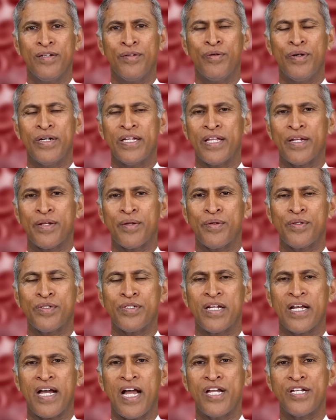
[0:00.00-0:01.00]
నూట ఇరవై
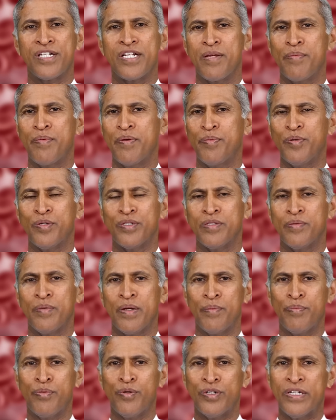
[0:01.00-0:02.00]
రోజులకు ఆయుష్ అయిపోతుంది
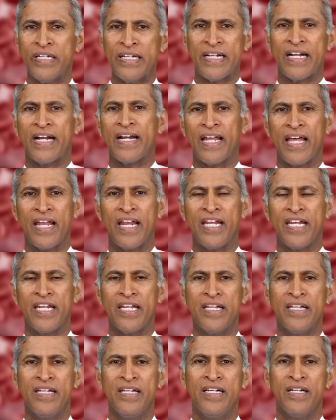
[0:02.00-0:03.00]
వాళ్ళు పుట్టిన
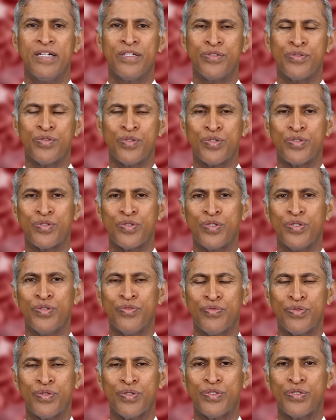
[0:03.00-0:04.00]
కణాలన్నీ జ్యూసులు
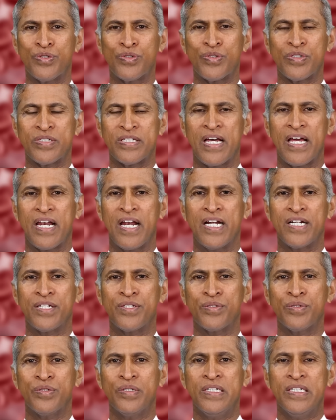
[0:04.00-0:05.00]
ఫ్రూట్స్
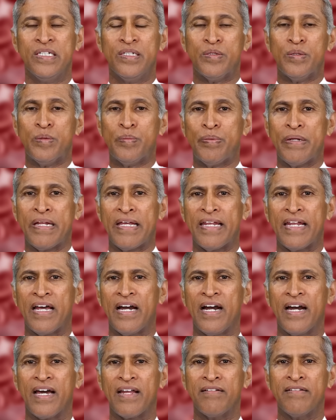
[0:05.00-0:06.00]
సలాడ్స్ ఉప్పు లేని
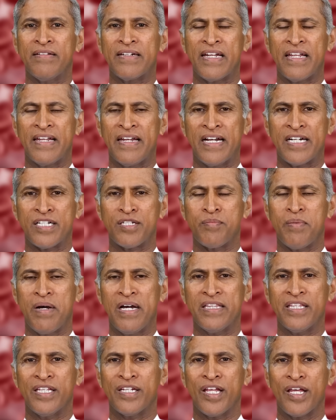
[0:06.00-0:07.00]
ఆహారం ఇట్లా నట్స్
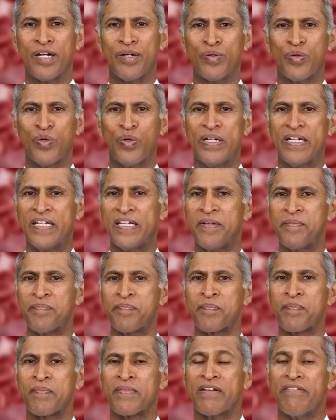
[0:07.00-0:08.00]
బాగా తిన్నారనుకోండి
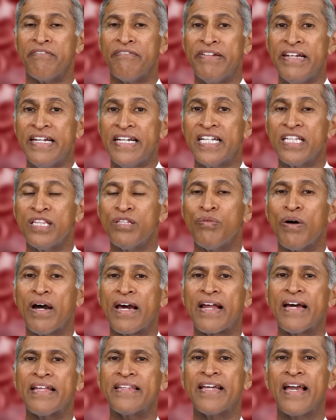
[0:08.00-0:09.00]
వీటి
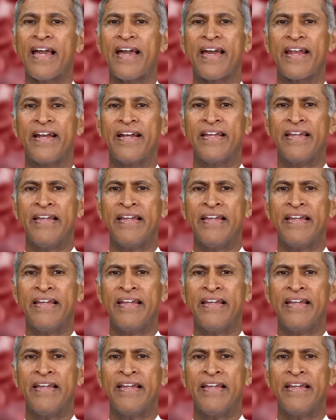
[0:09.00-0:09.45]
ద్వారా తయారైన